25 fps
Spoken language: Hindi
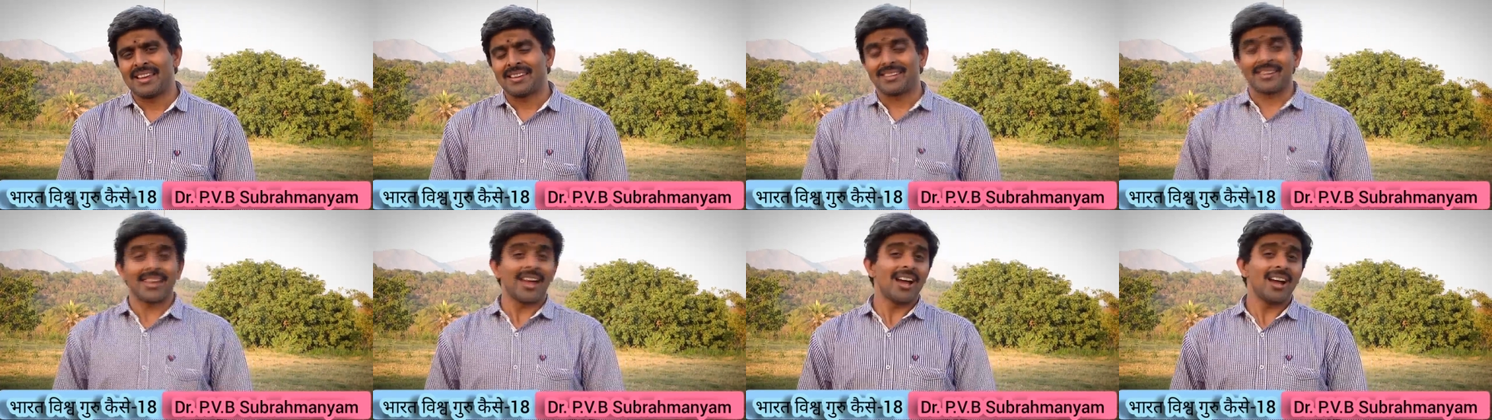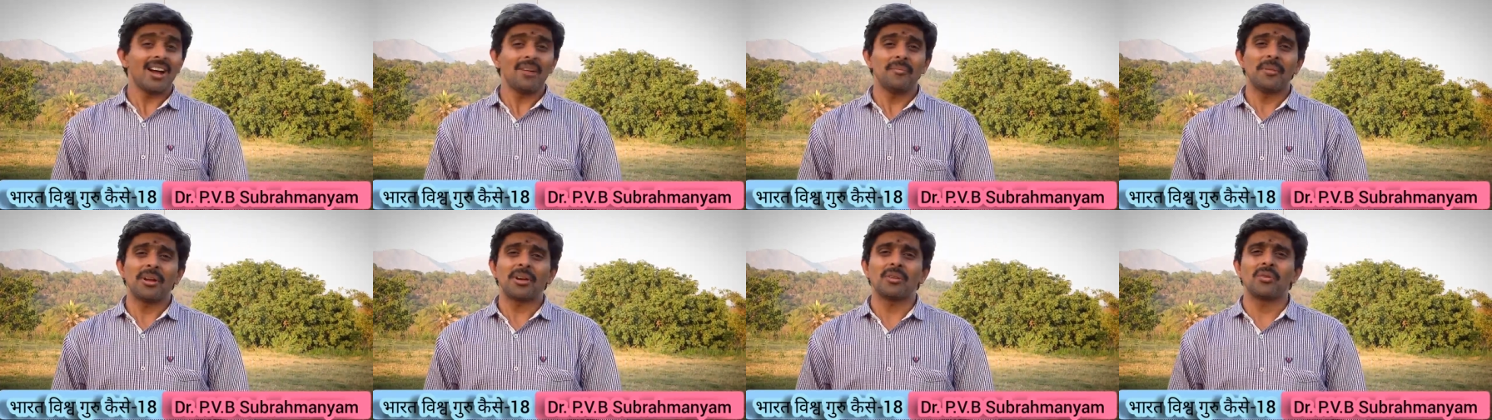क्या
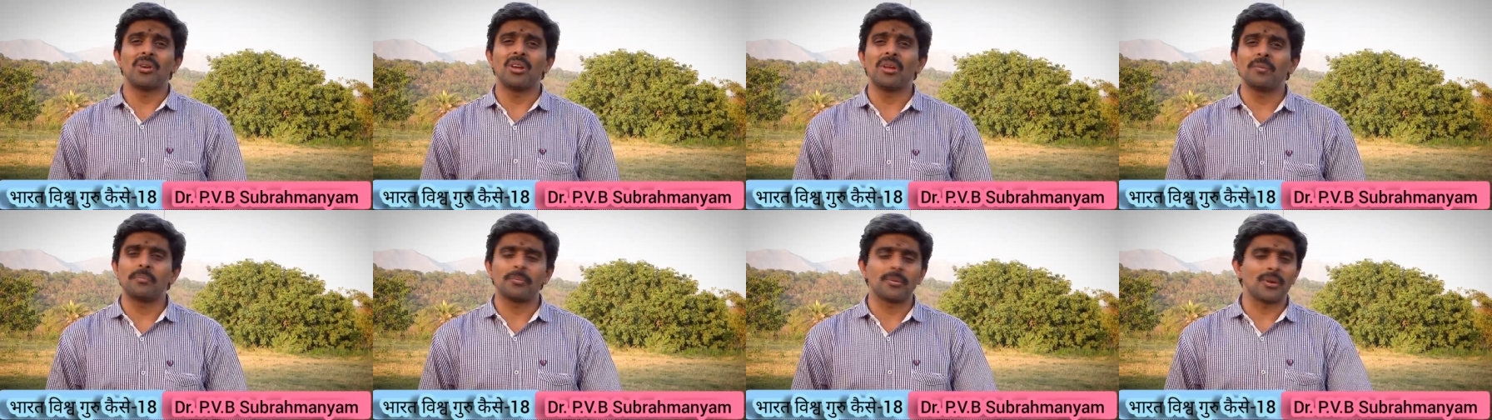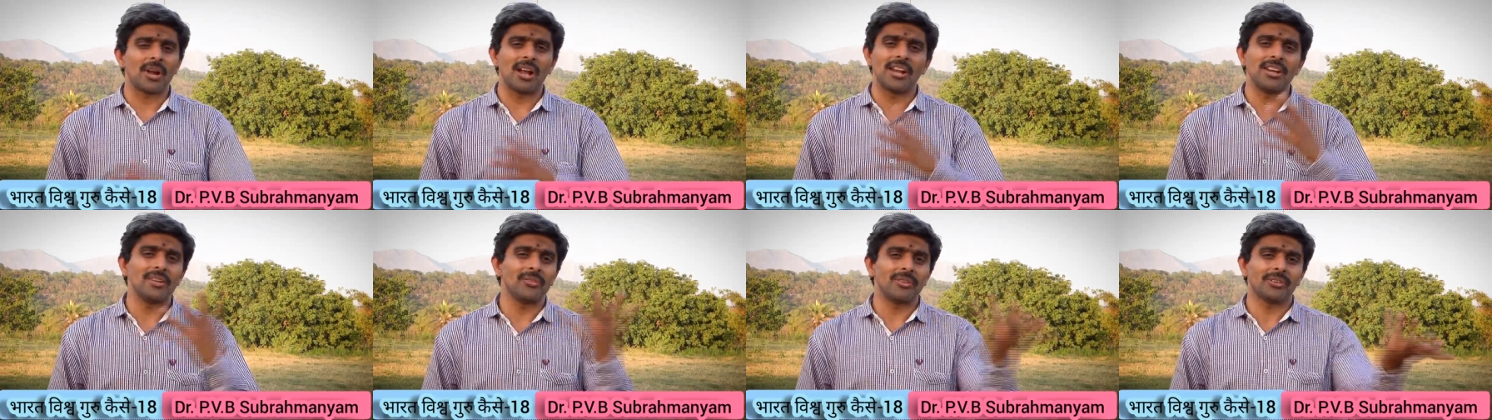हमें कोई
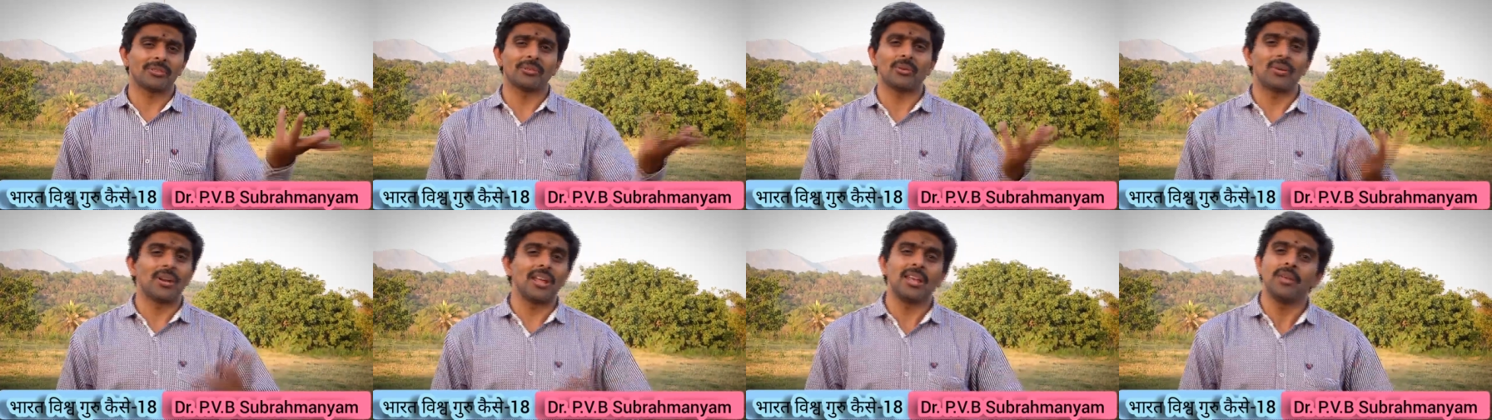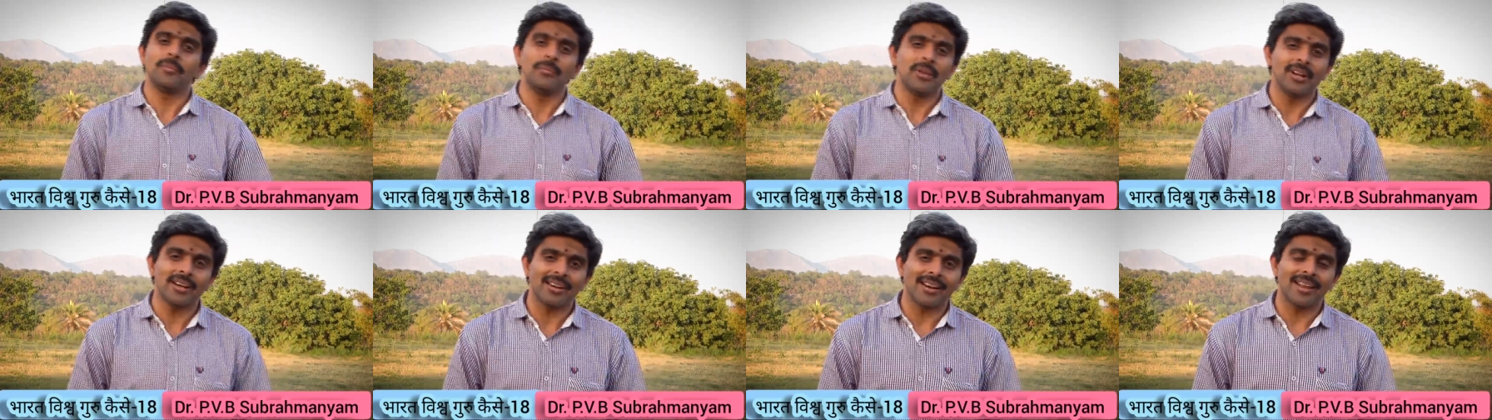पुरानी वस्तु नहीं
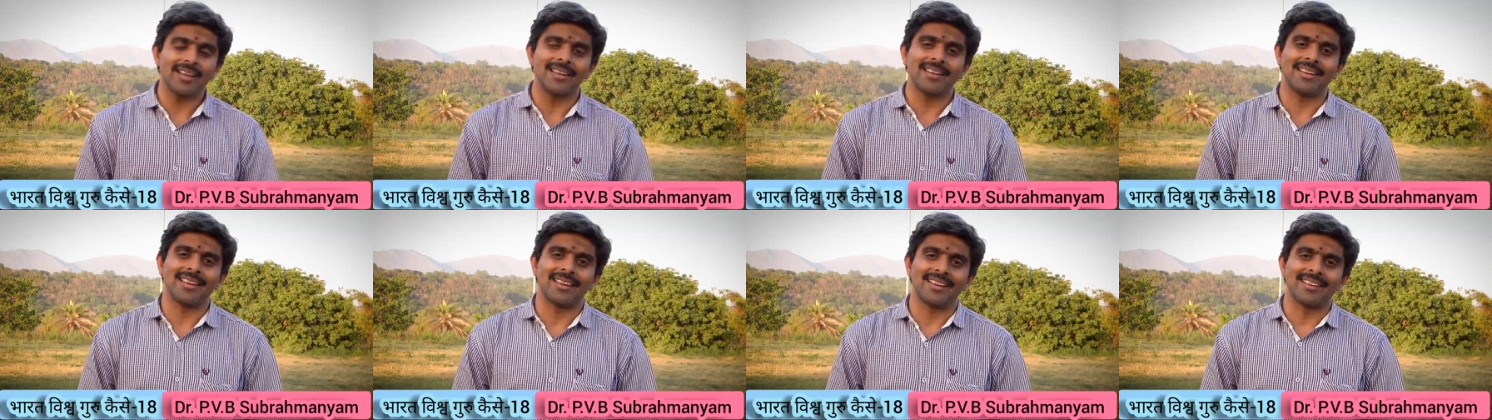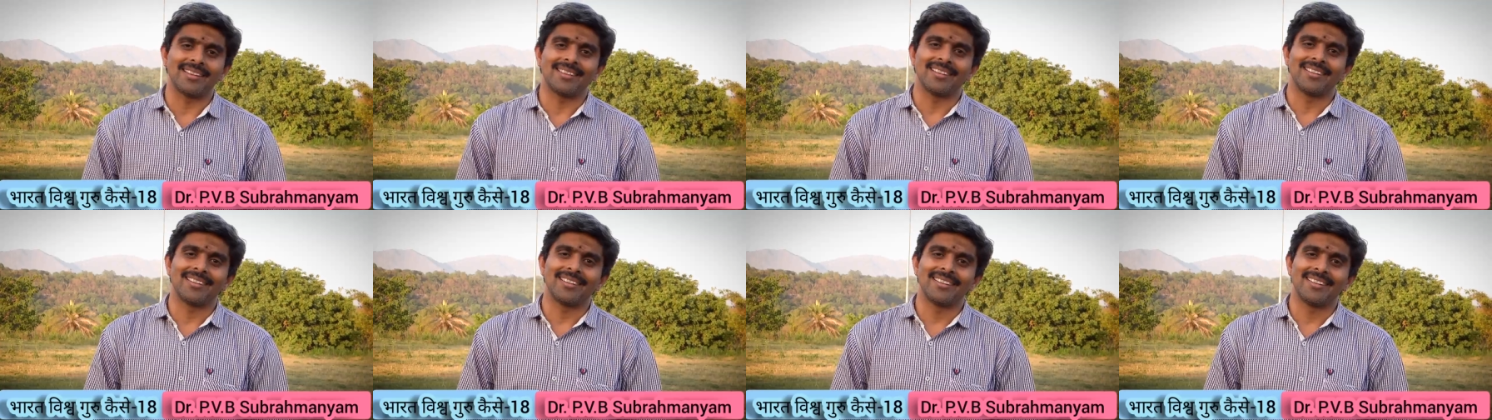मिल रही हैं
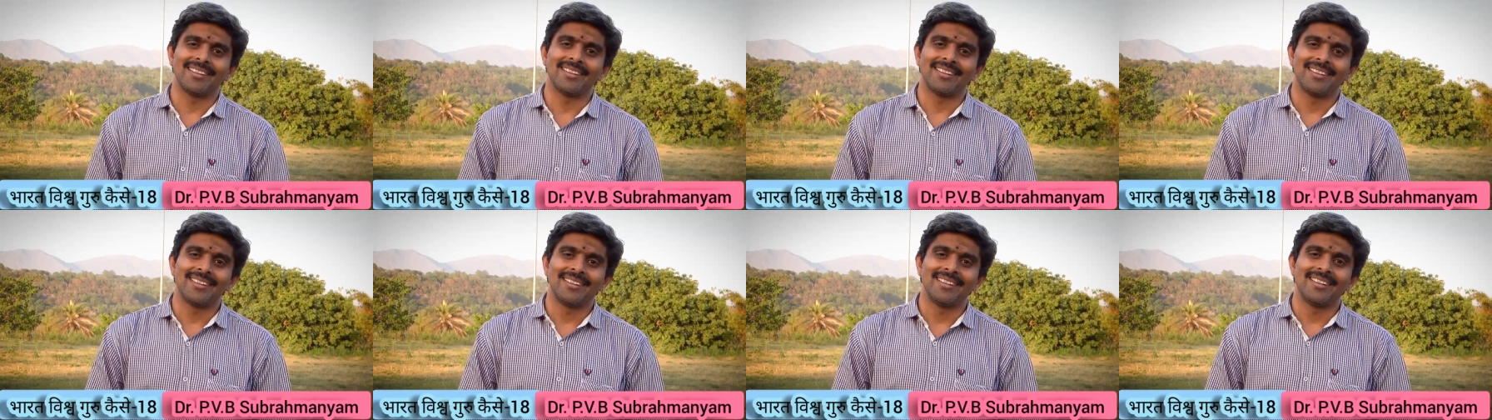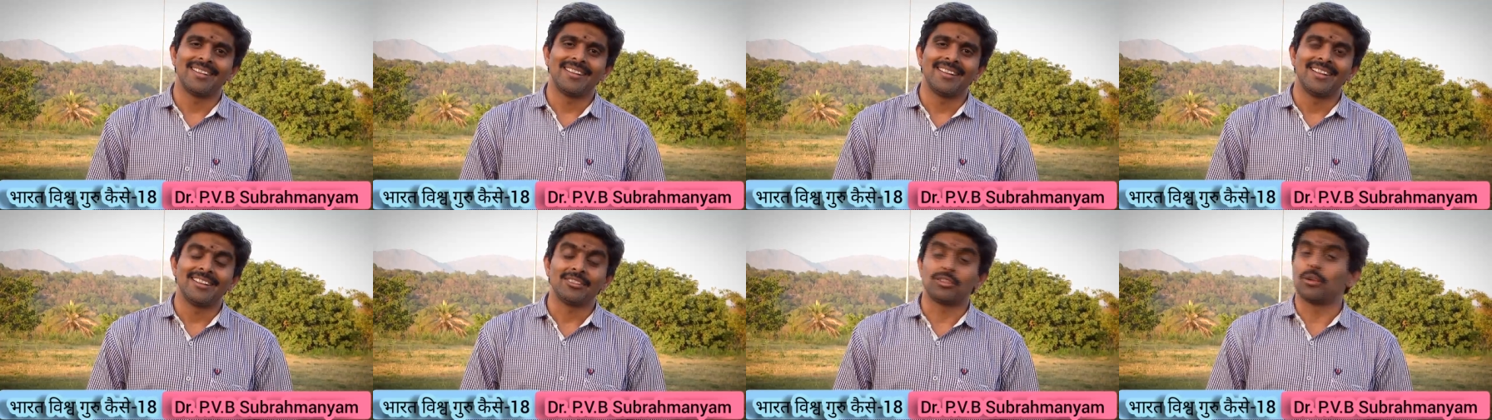
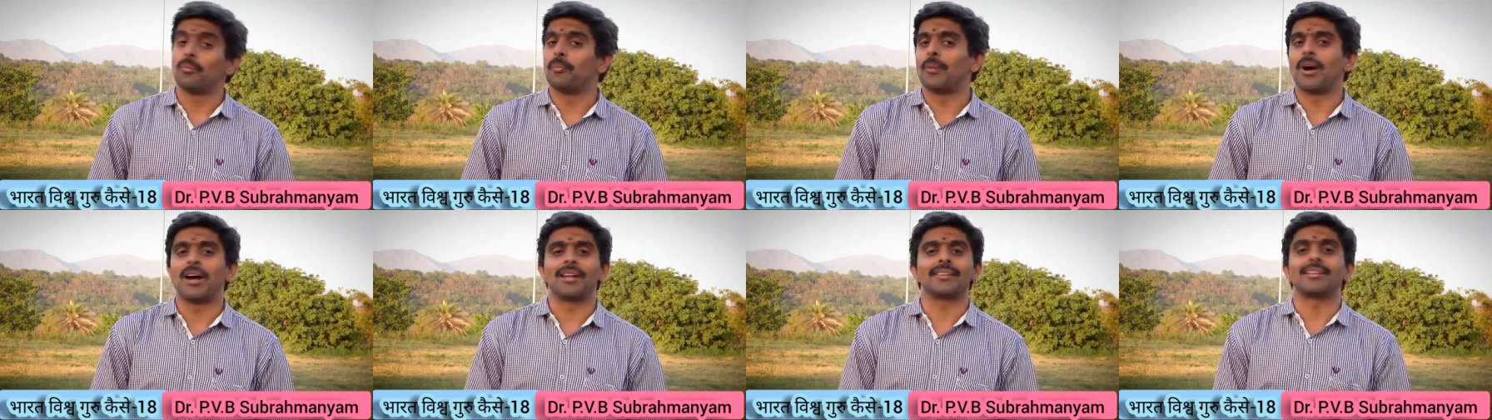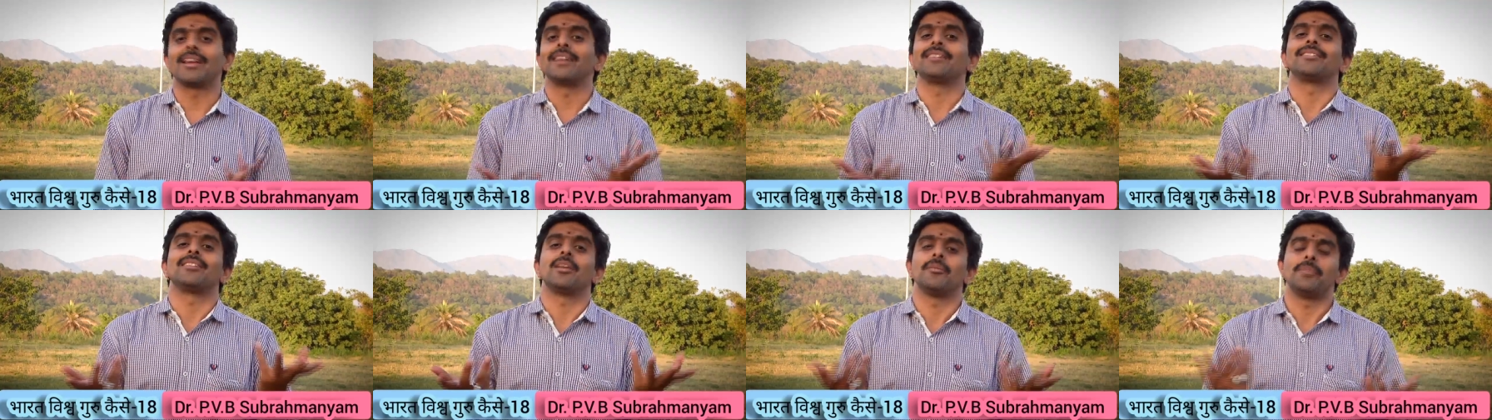तो बात
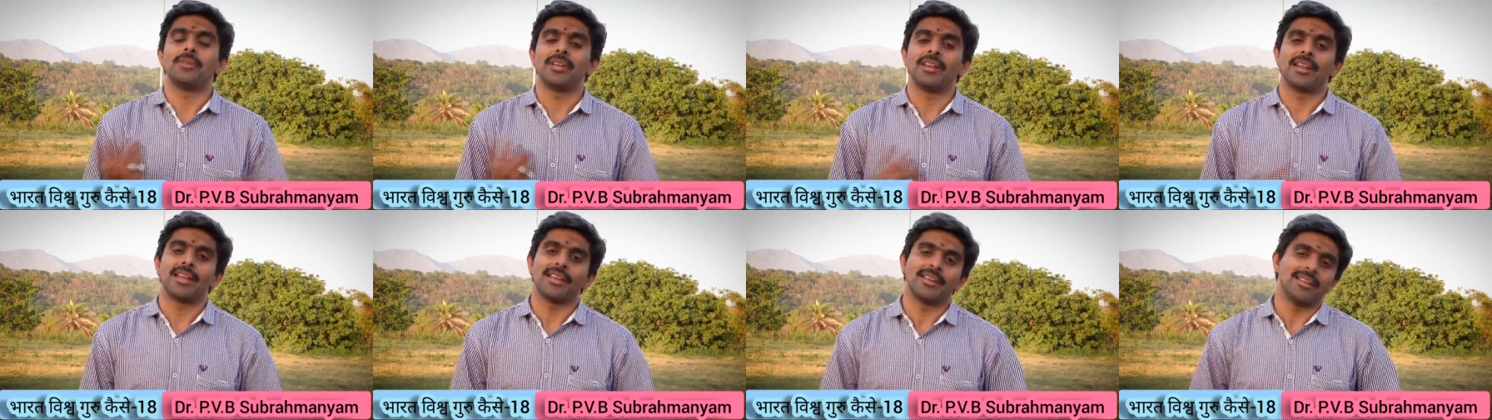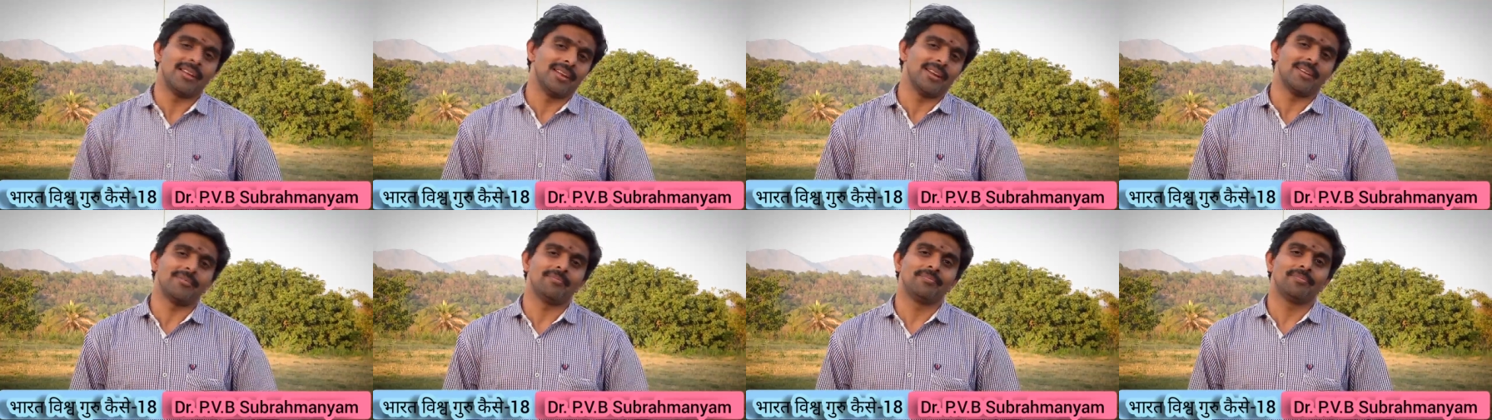ऐसे भी नहीं
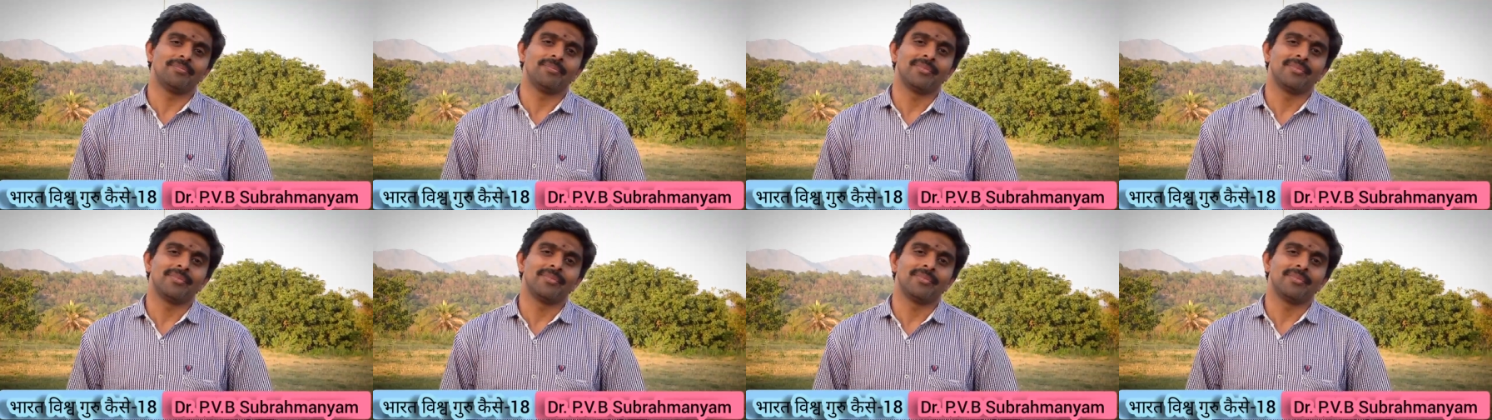है